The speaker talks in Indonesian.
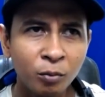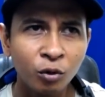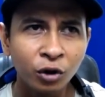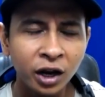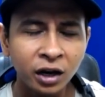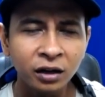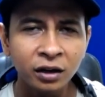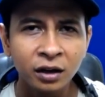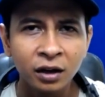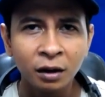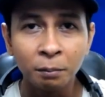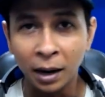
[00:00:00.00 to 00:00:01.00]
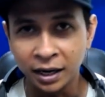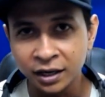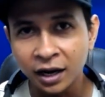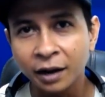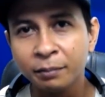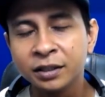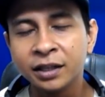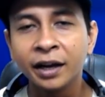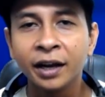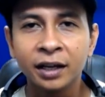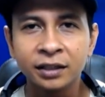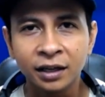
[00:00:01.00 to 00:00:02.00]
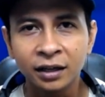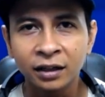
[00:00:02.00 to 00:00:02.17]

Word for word: mungkin banyak yang bisa ya guys ya.